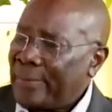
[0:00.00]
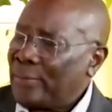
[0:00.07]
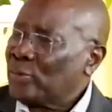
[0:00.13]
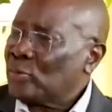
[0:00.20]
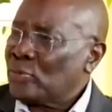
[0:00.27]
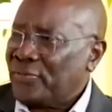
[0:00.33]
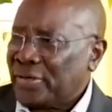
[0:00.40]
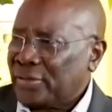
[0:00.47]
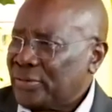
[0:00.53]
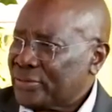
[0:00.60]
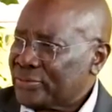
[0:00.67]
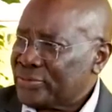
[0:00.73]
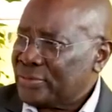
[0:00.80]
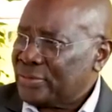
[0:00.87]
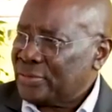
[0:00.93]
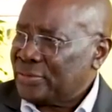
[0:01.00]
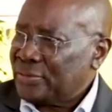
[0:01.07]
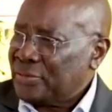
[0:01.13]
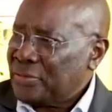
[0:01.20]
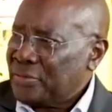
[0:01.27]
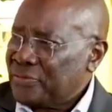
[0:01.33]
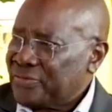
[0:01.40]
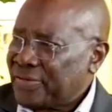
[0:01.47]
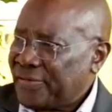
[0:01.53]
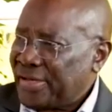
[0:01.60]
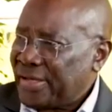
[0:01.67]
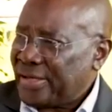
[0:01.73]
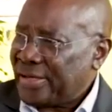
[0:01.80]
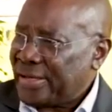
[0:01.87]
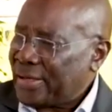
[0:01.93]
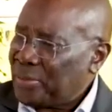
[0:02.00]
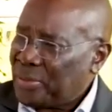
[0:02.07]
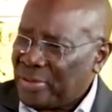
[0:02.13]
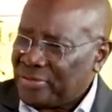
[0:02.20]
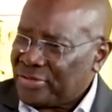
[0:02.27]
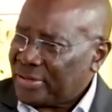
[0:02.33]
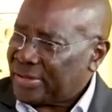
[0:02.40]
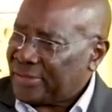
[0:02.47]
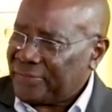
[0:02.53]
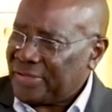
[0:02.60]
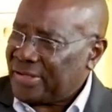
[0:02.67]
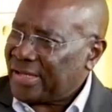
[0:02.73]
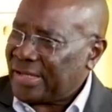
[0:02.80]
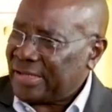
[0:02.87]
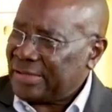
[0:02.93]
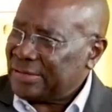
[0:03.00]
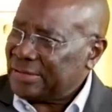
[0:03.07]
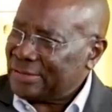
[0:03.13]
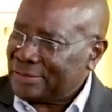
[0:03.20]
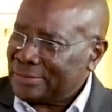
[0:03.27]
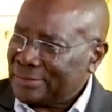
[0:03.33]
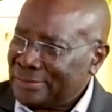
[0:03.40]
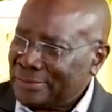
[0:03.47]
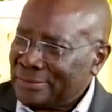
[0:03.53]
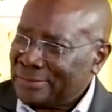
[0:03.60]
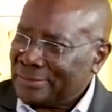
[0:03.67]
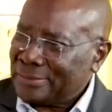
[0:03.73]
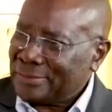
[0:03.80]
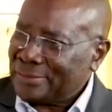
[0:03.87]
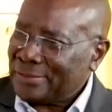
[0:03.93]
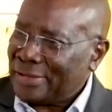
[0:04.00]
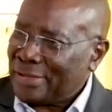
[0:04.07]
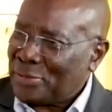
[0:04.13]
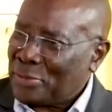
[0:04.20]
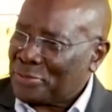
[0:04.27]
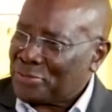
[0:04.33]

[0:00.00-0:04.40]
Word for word: La bonne gouvernance. Vous savez, la République centrafricaine est